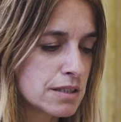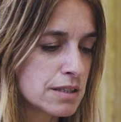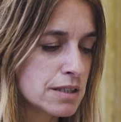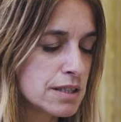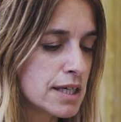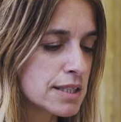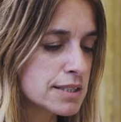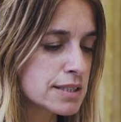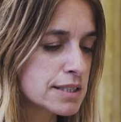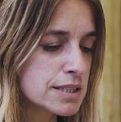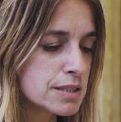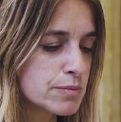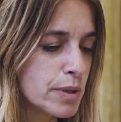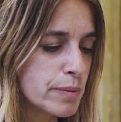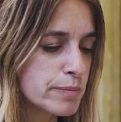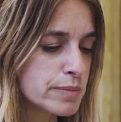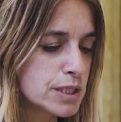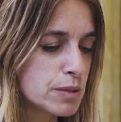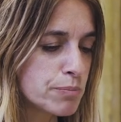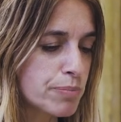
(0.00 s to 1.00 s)
Et ainsi,
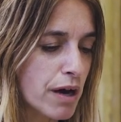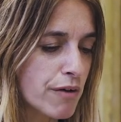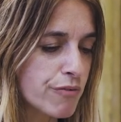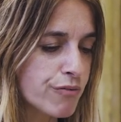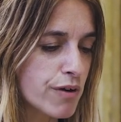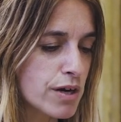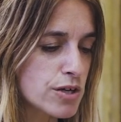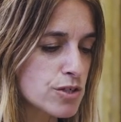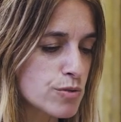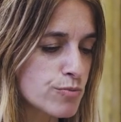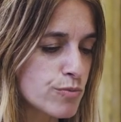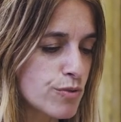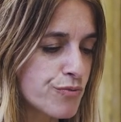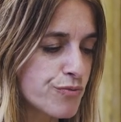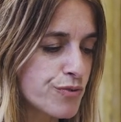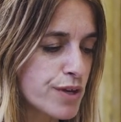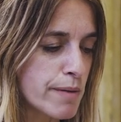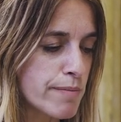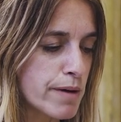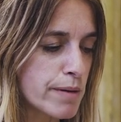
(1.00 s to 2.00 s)
même si parfois je me
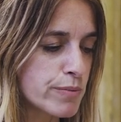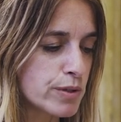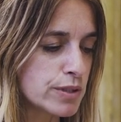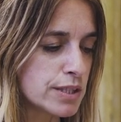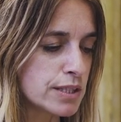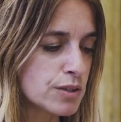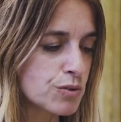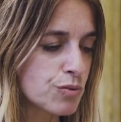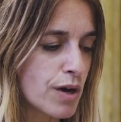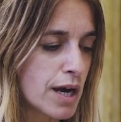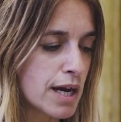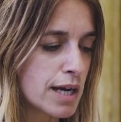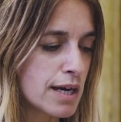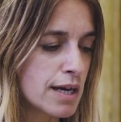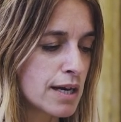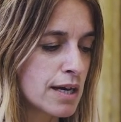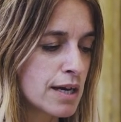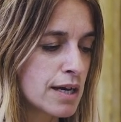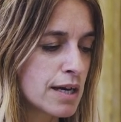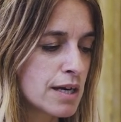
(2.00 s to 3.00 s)
fie à ma bonne
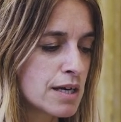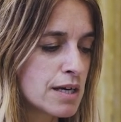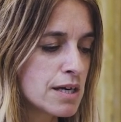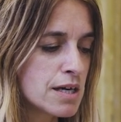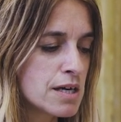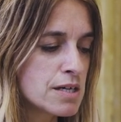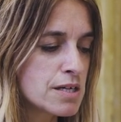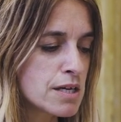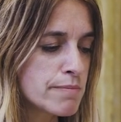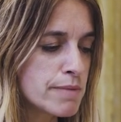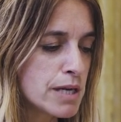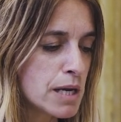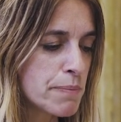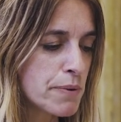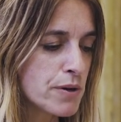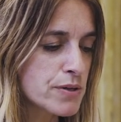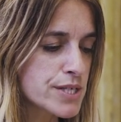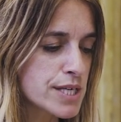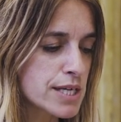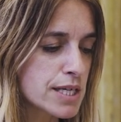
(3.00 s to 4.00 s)
étoile, j'ai mille
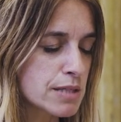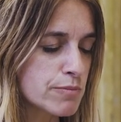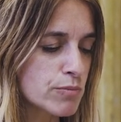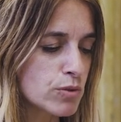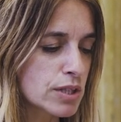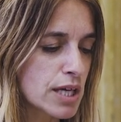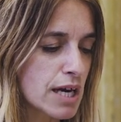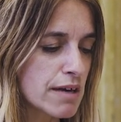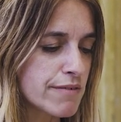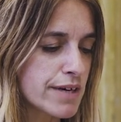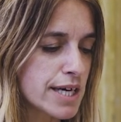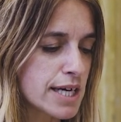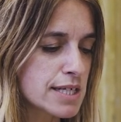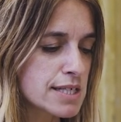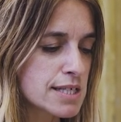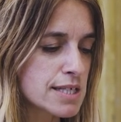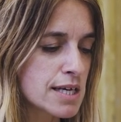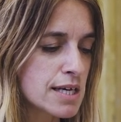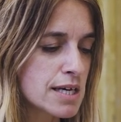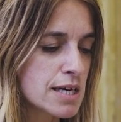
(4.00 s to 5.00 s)
pensées qui me
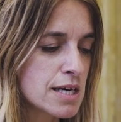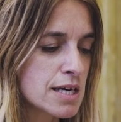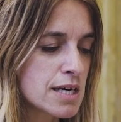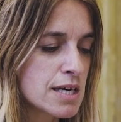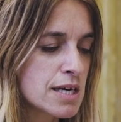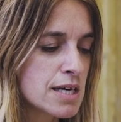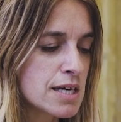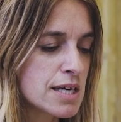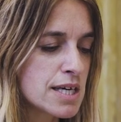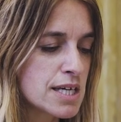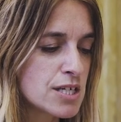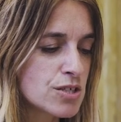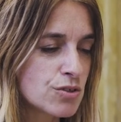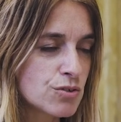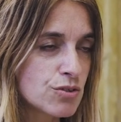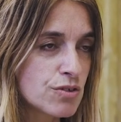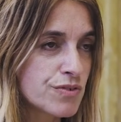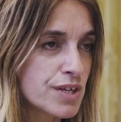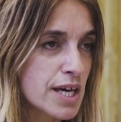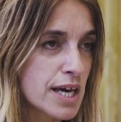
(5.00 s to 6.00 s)
traversent et je
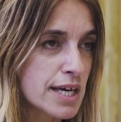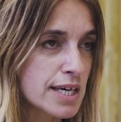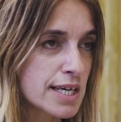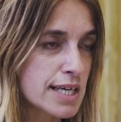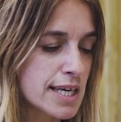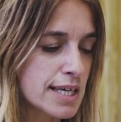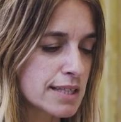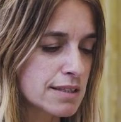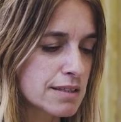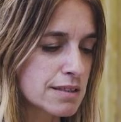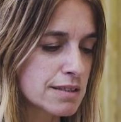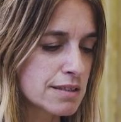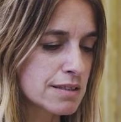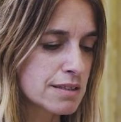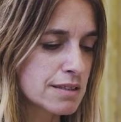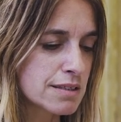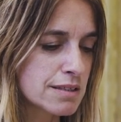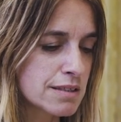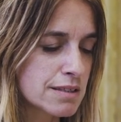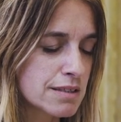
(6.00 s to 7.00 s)
deviens inquiète.
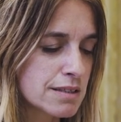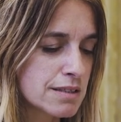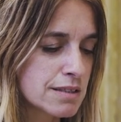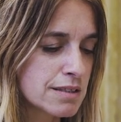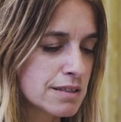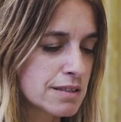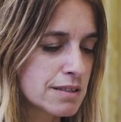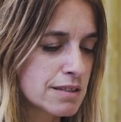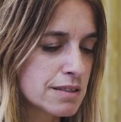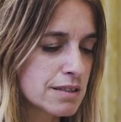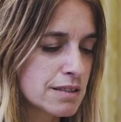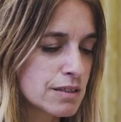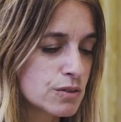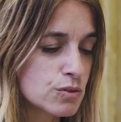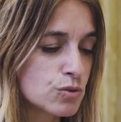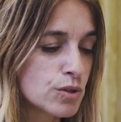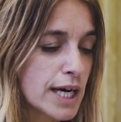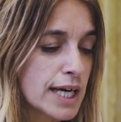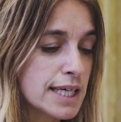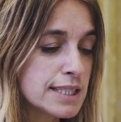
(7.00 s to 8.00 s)

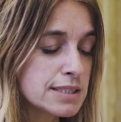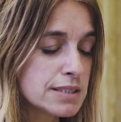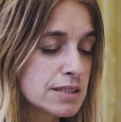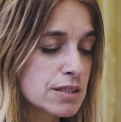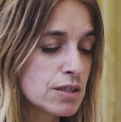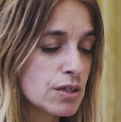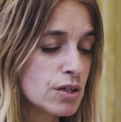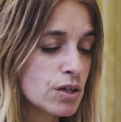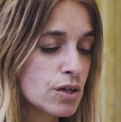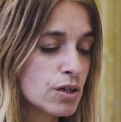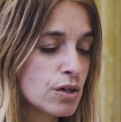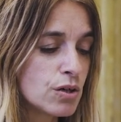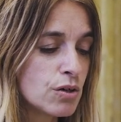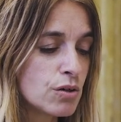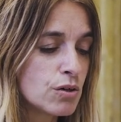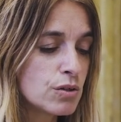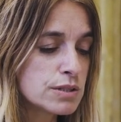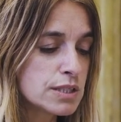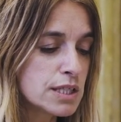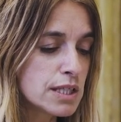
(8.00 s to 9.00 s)
Du reste,
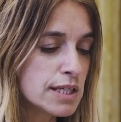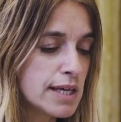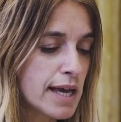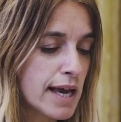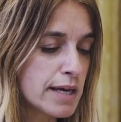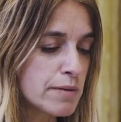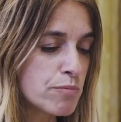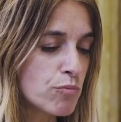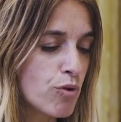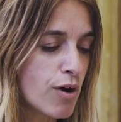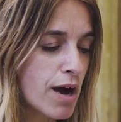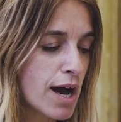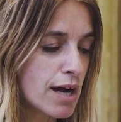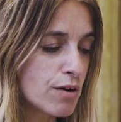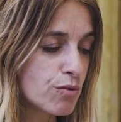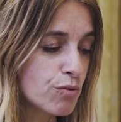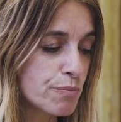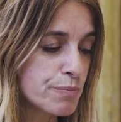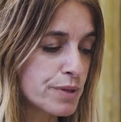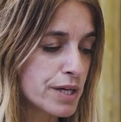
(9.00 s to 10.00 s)
Ottilia et moi
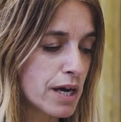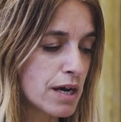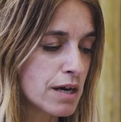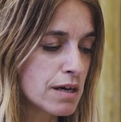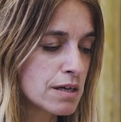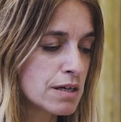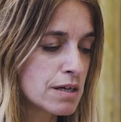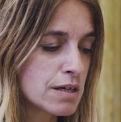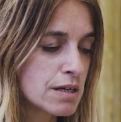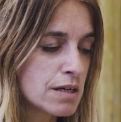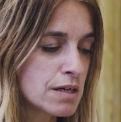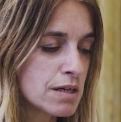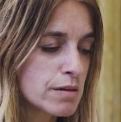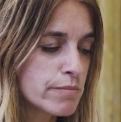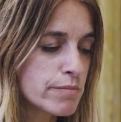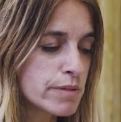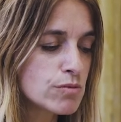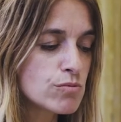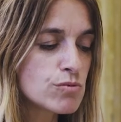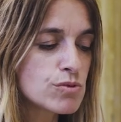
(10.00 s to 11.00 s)
allons bien,
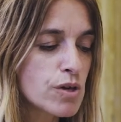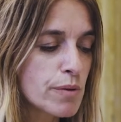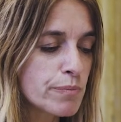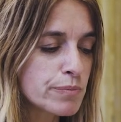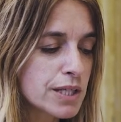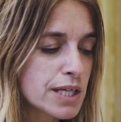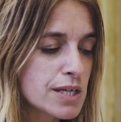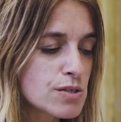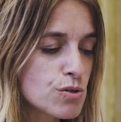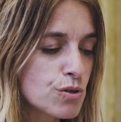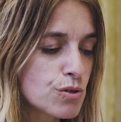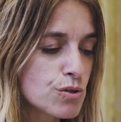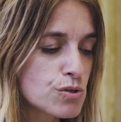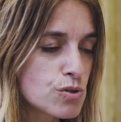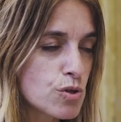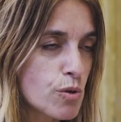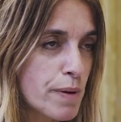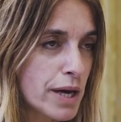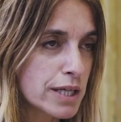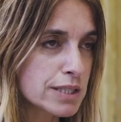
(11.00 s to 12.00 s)
mais nous sommes très
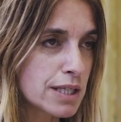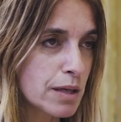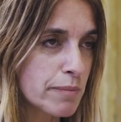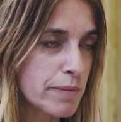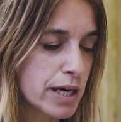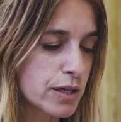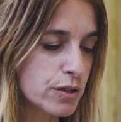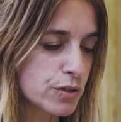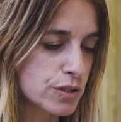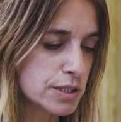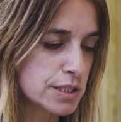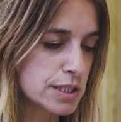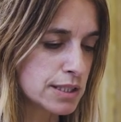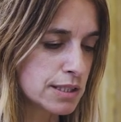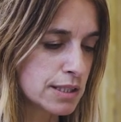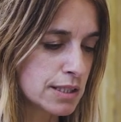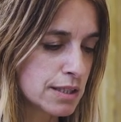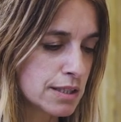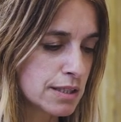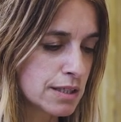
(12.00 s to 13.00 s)
heureuses de partir
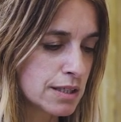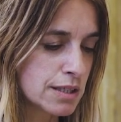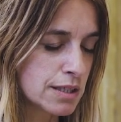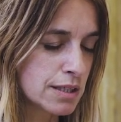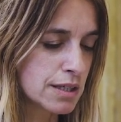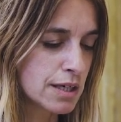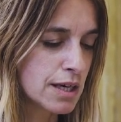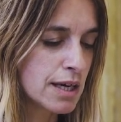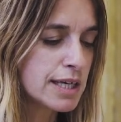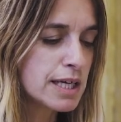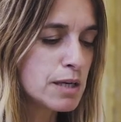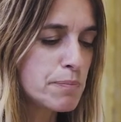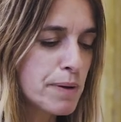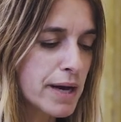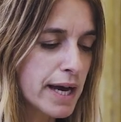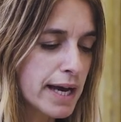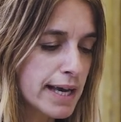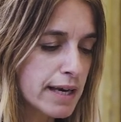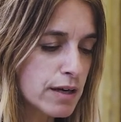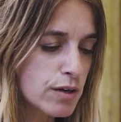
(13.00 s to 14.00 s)
mercredi. Il
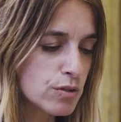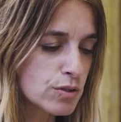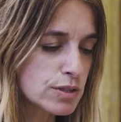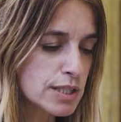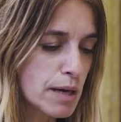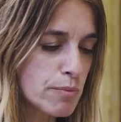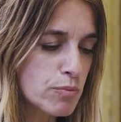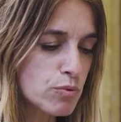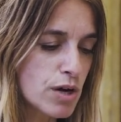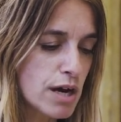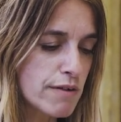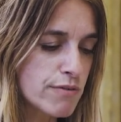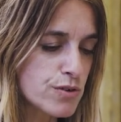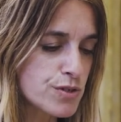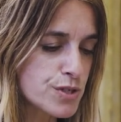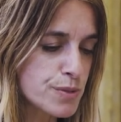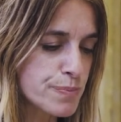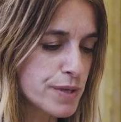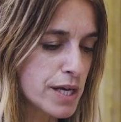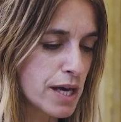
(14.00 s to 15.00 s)
paraît que le tableau
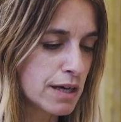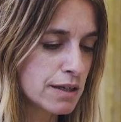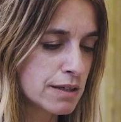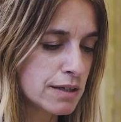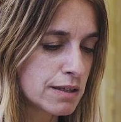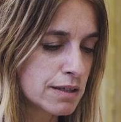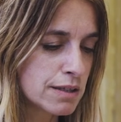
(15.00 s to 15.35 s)
avance bien.